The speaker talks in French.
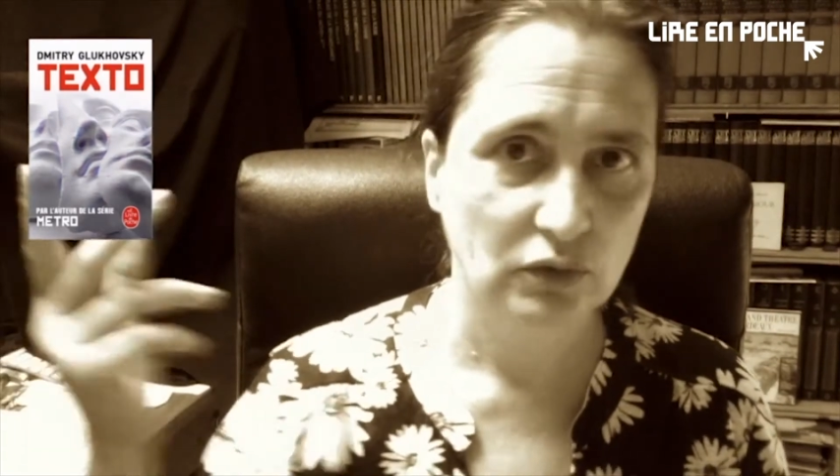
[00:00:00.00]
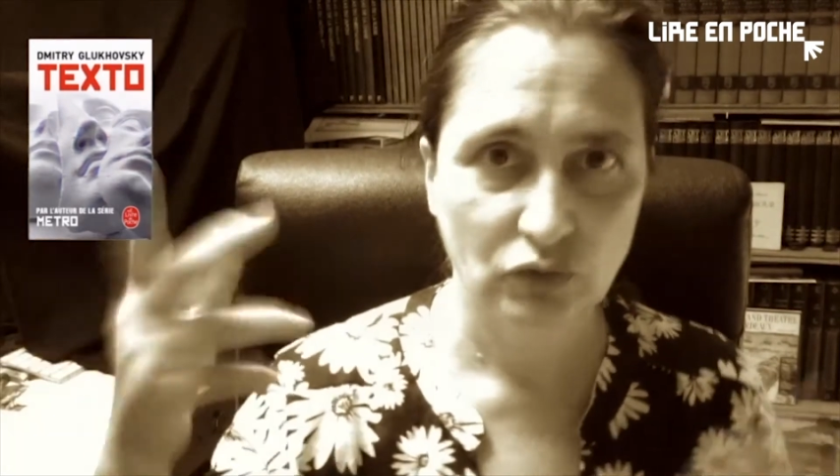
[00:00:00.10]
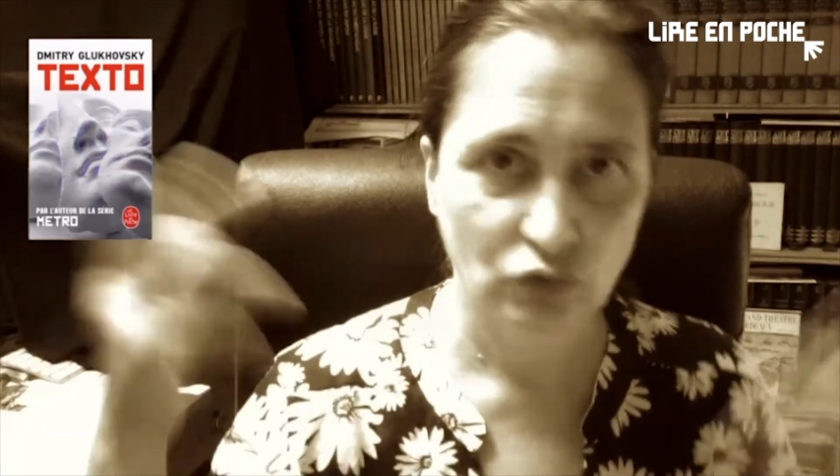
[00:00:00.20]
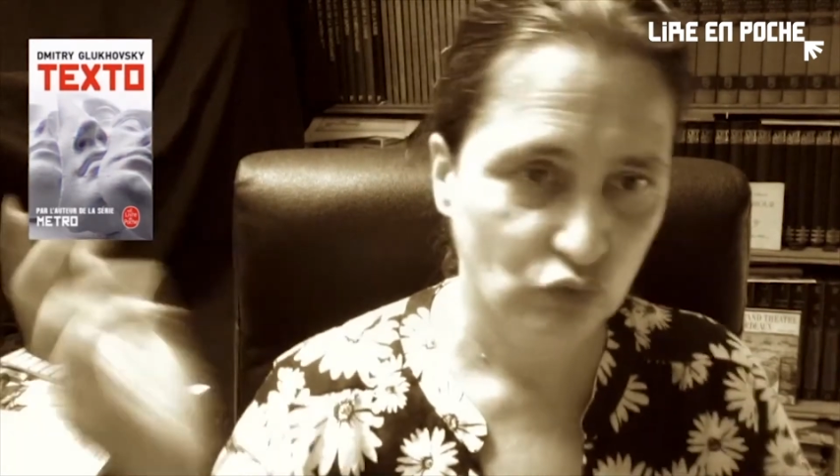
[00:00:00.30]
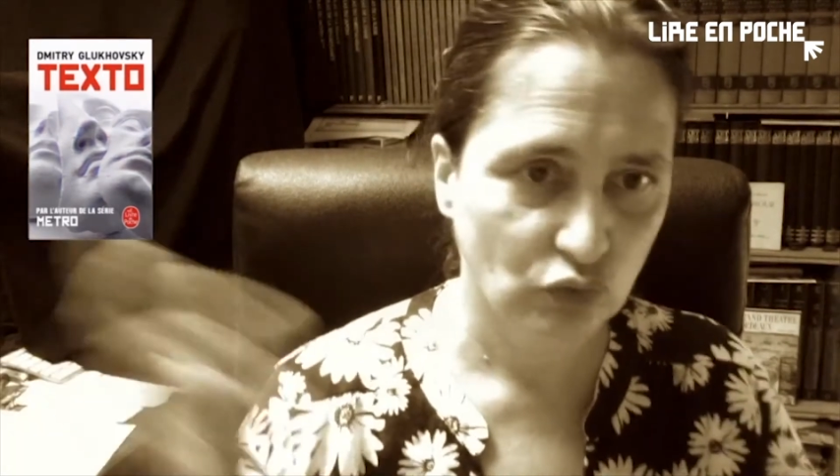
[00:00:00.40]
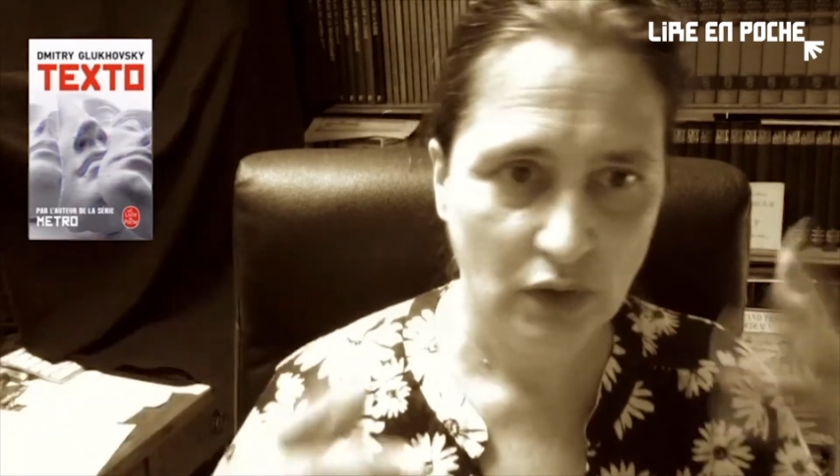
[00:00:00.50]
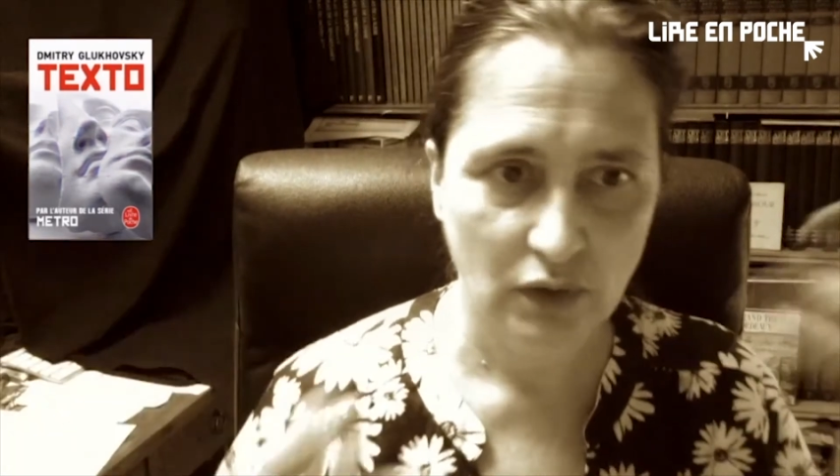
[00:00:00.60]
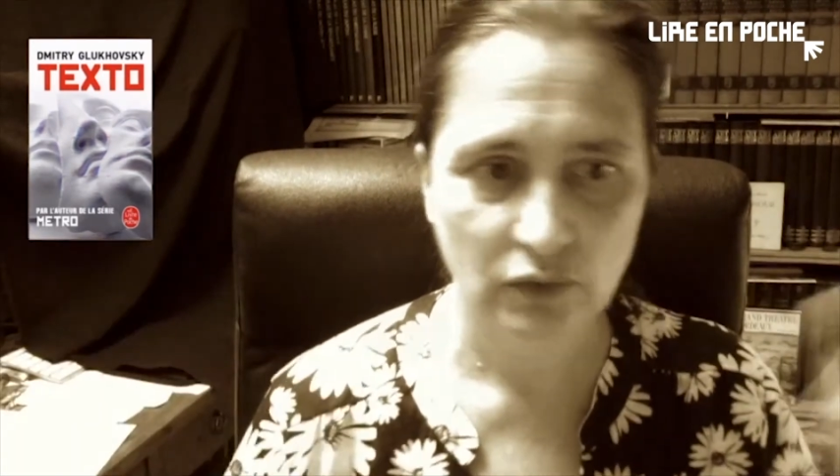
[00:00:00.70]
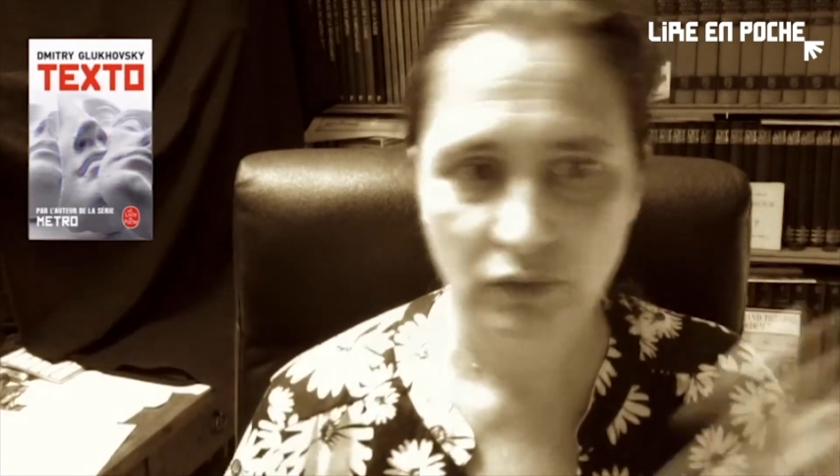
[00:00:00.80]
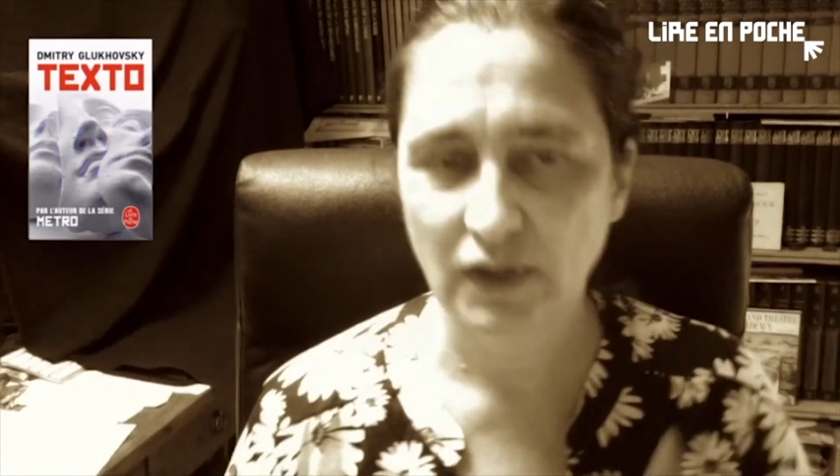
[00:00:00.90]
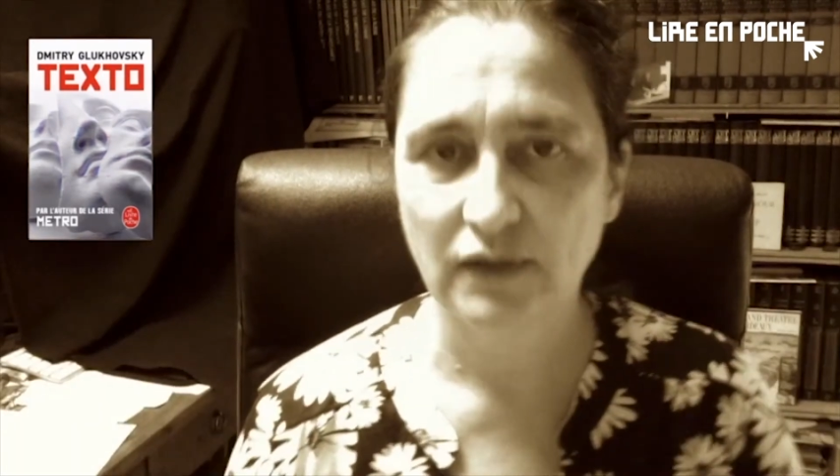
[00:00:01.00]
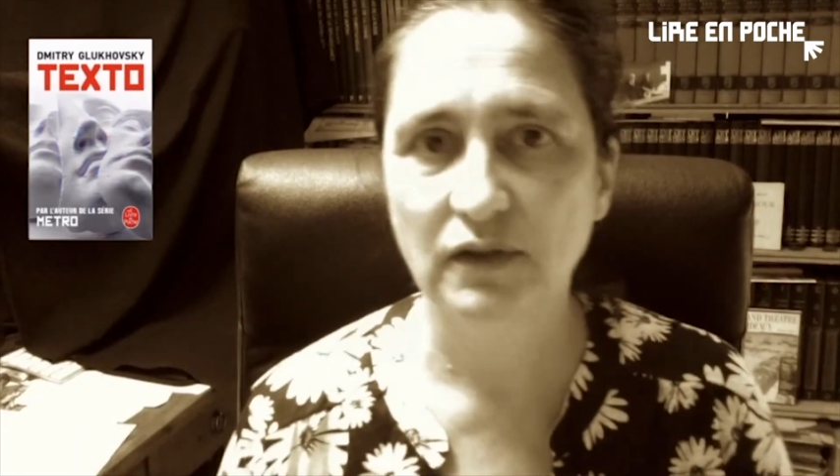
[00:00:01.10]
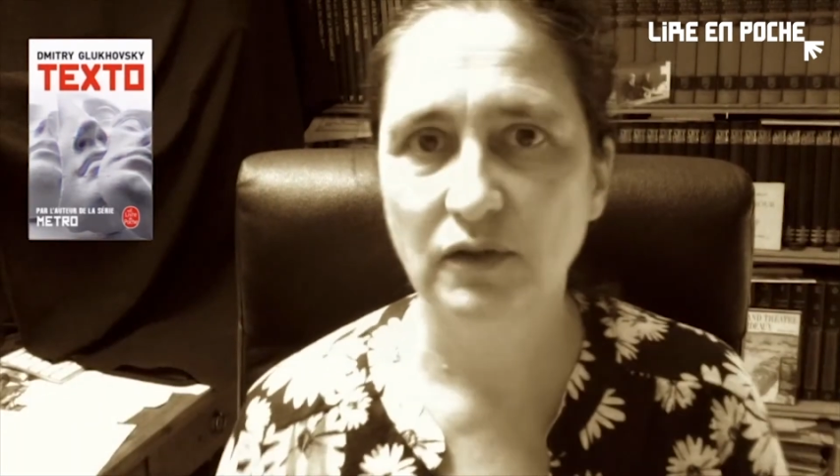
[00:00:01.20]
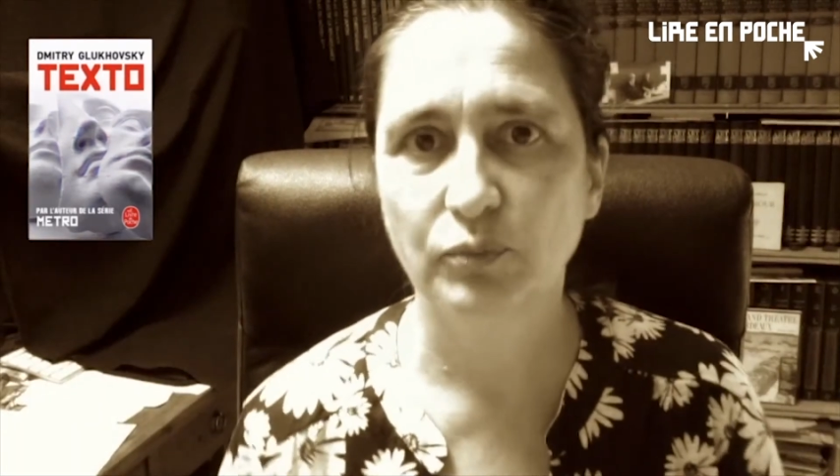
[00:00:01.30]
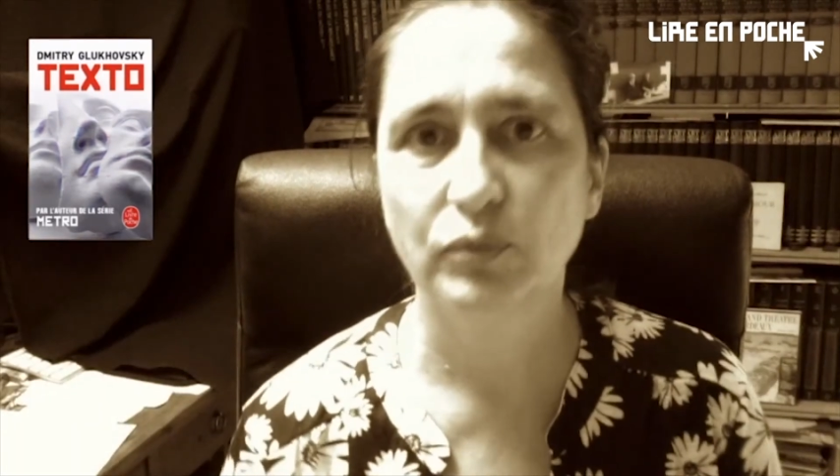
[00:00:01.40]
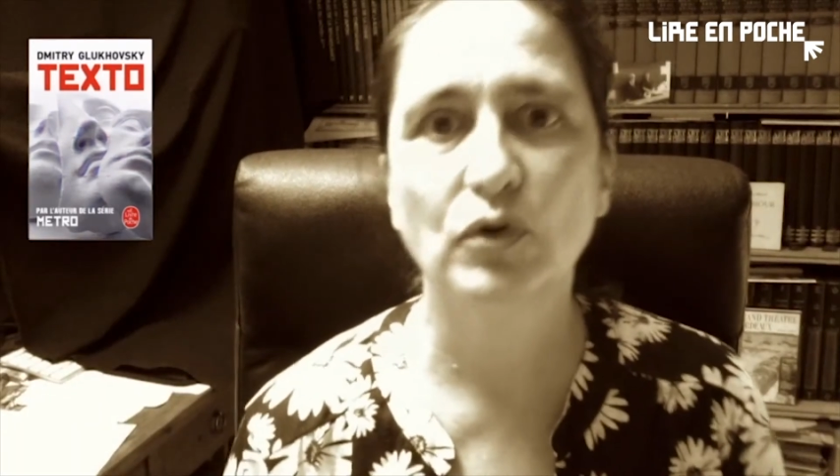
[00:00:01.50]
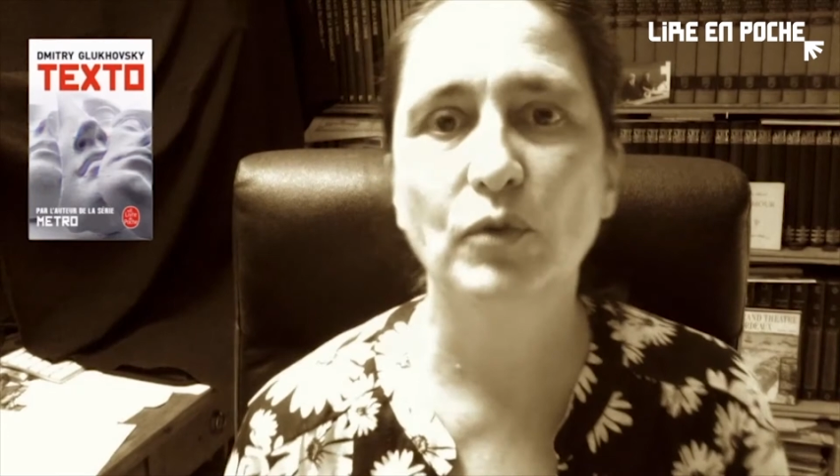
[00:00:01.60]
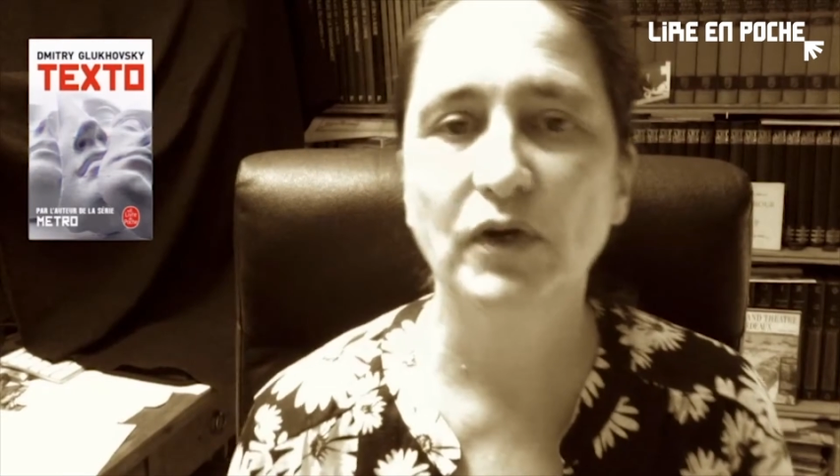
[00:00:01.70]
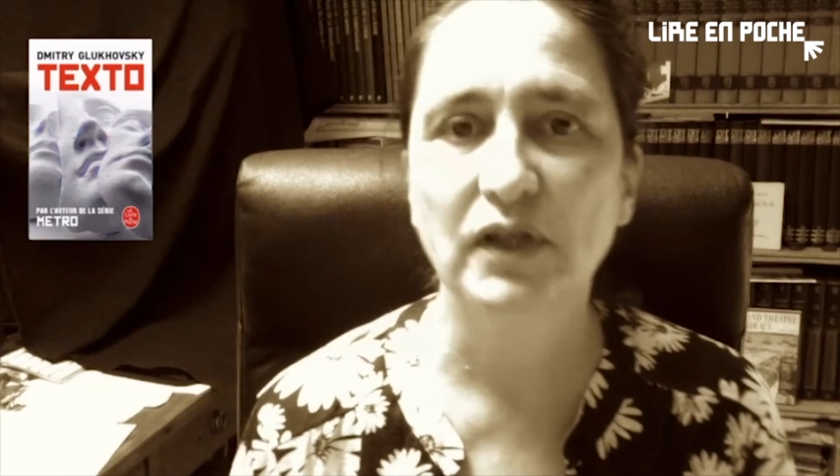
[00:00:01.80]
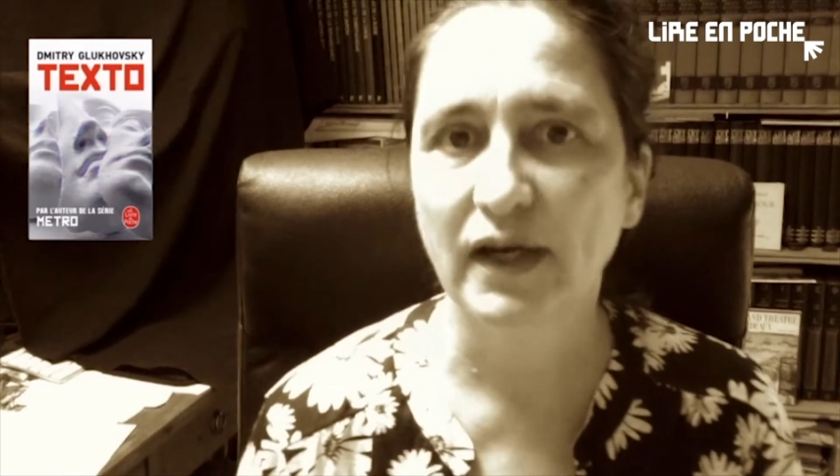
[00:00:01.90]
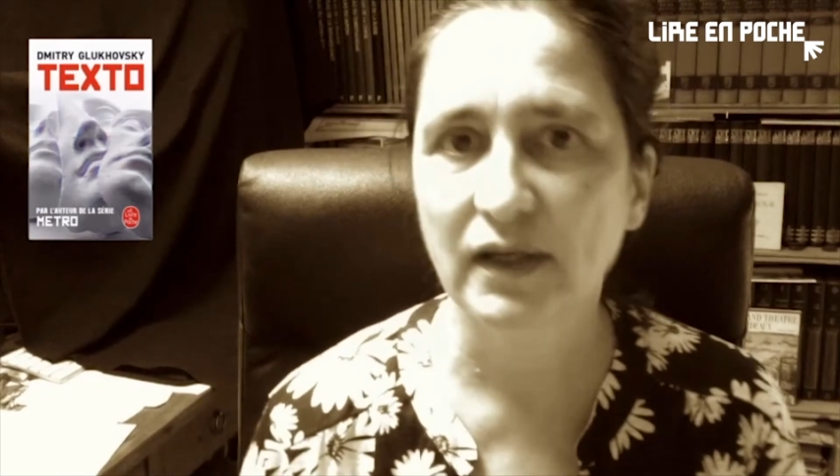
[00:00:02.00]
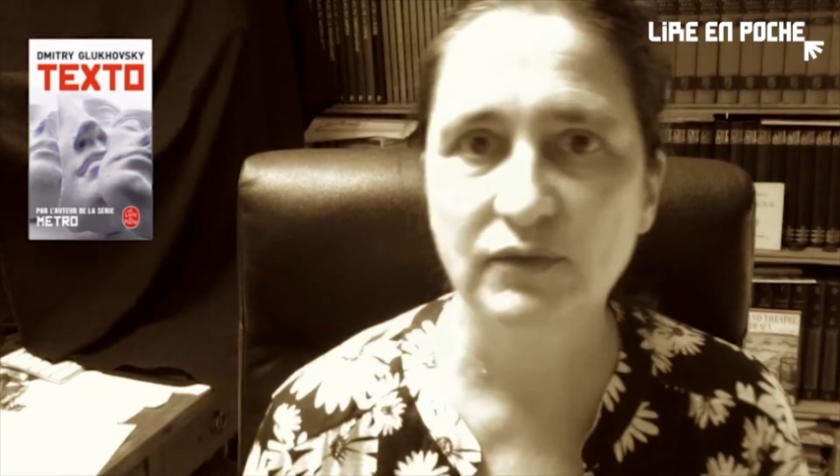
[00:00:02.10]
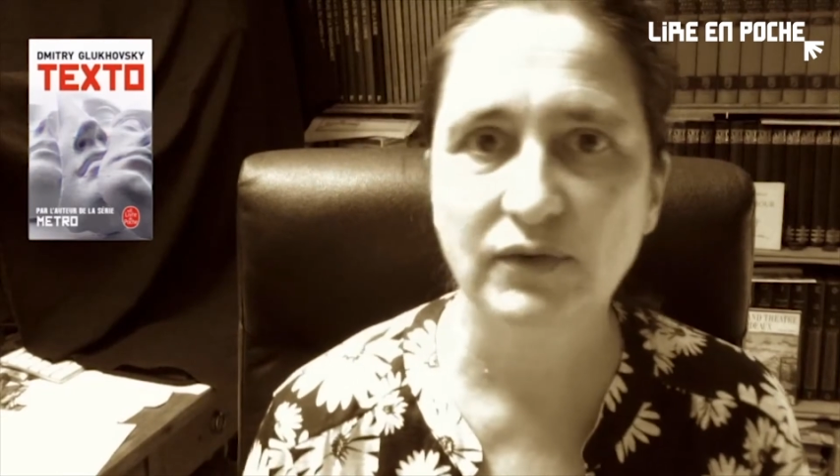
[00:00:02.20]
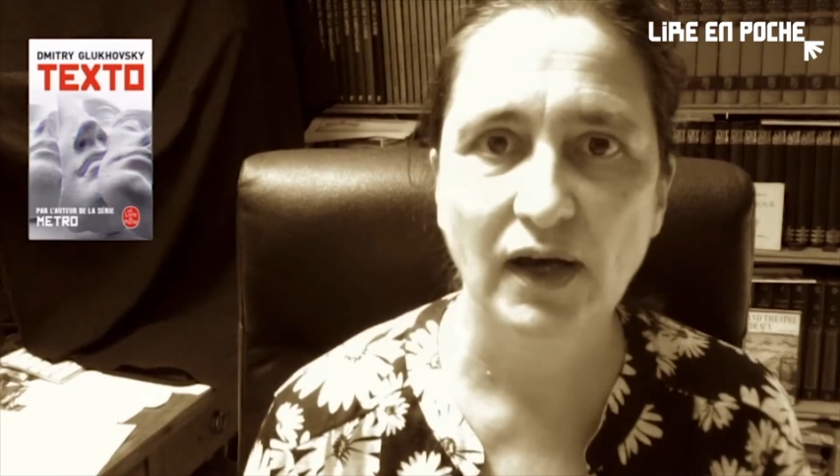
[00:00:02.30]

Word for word: histoires techniques pour comment il arrive